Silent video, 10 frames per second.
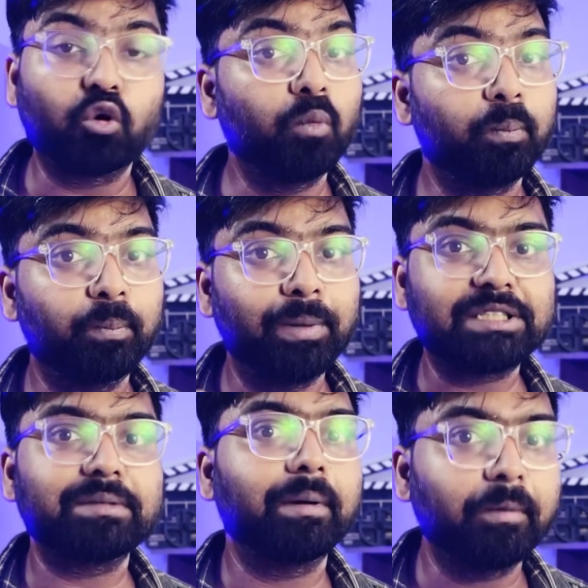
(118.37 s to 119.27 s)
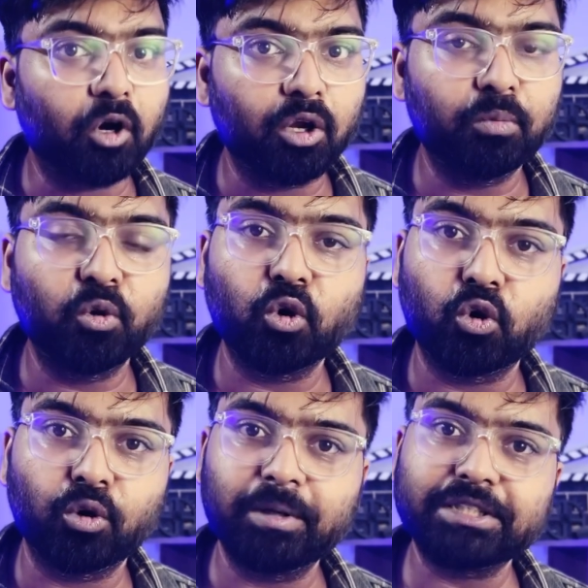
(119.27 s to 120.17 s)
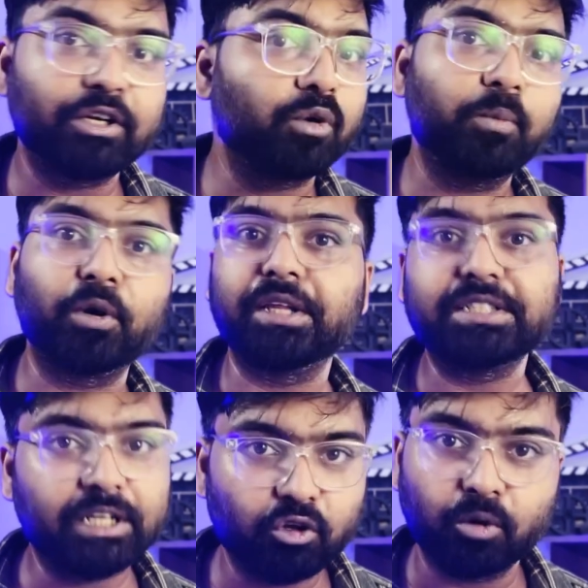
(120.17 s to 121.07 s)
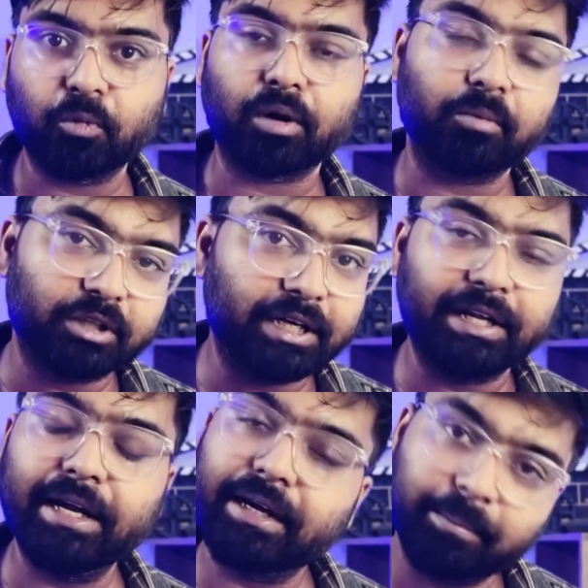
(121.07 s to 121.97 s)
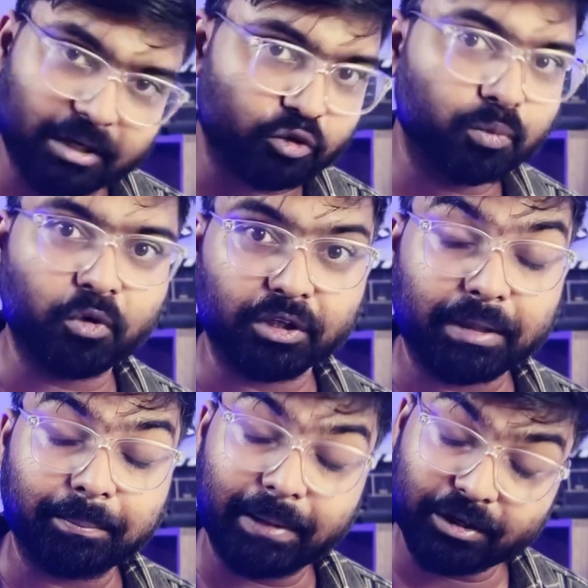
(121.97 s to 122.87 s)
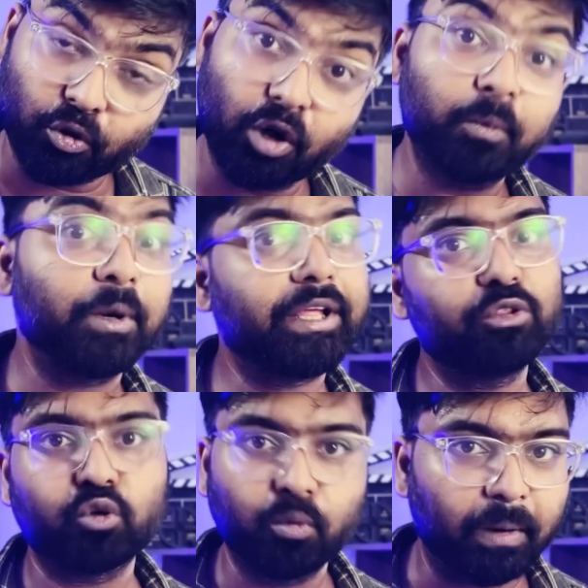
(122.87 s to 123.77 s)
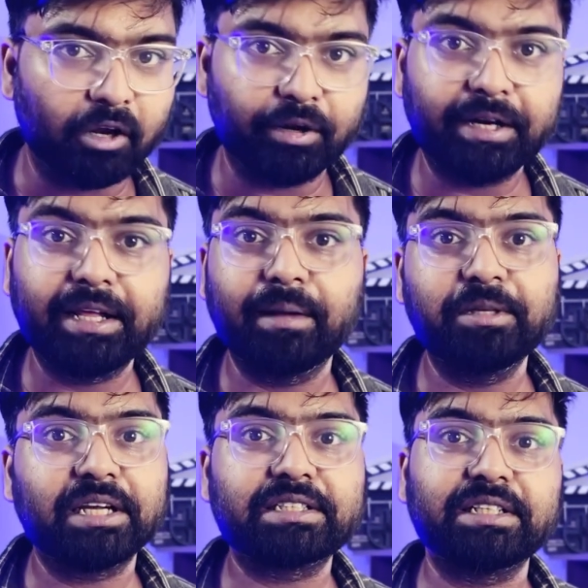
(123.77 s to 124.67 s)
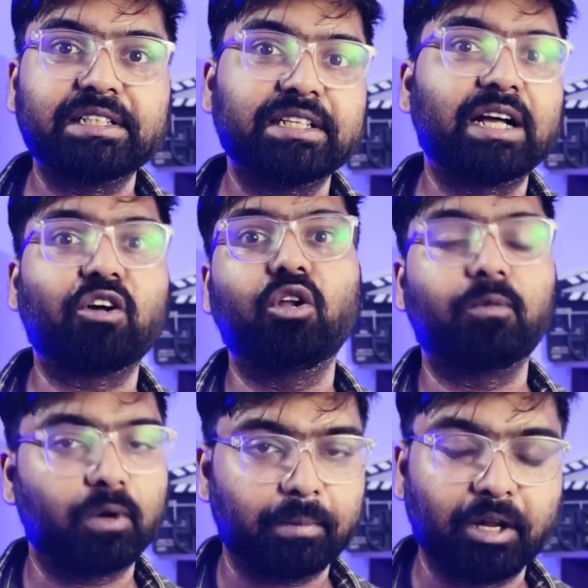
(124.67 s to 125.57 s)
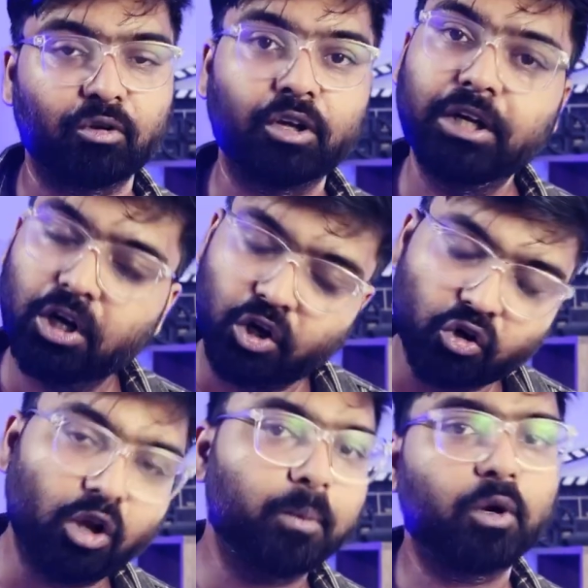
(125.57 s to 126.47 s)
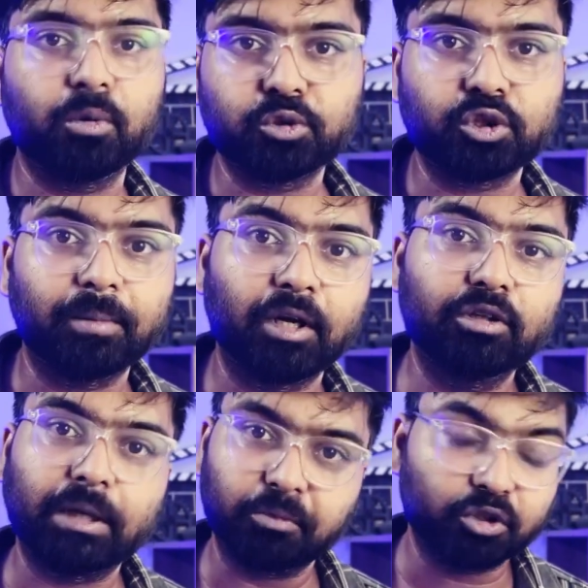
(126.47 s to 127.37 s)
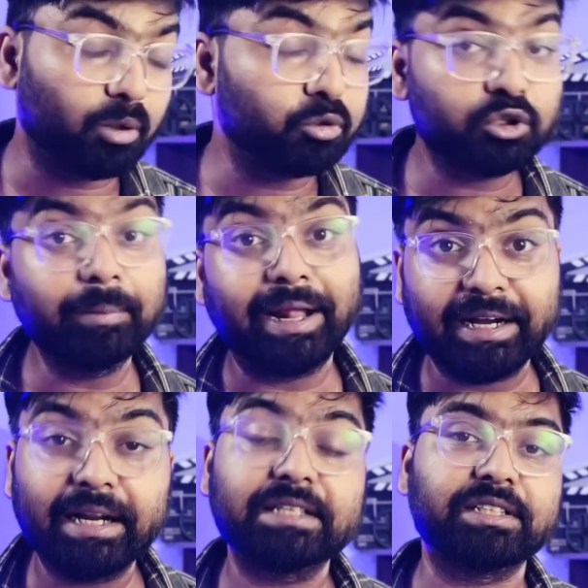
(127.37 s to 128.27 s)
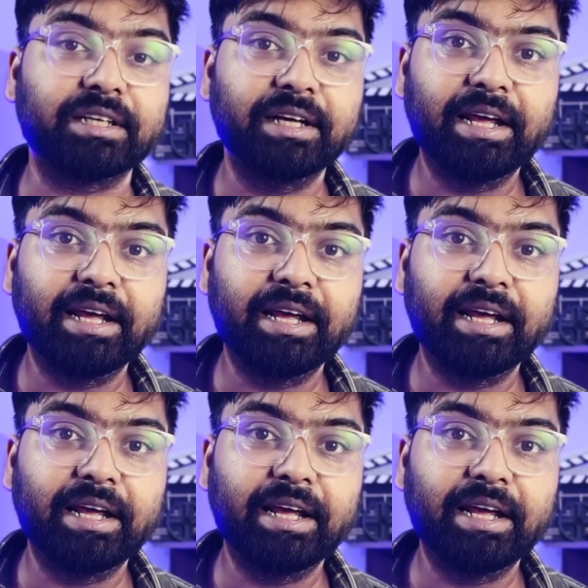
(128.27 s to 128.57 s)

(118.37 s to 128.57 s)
খুব বেশিভাবে হলমুখ করবে সেরকম পোটেন্সিয়াল গল্পটার মধ্যে নেই এটা বাস্তব কথা বাট গল্পটা কিন্তু খুব ভালো এদিকে আমি যাচ্ছি না যে না গল্পটা ভালো নয় গল্পটা অবশ্যই ভালো তার মধ্যে অবশ্যই ম্যারিট আছে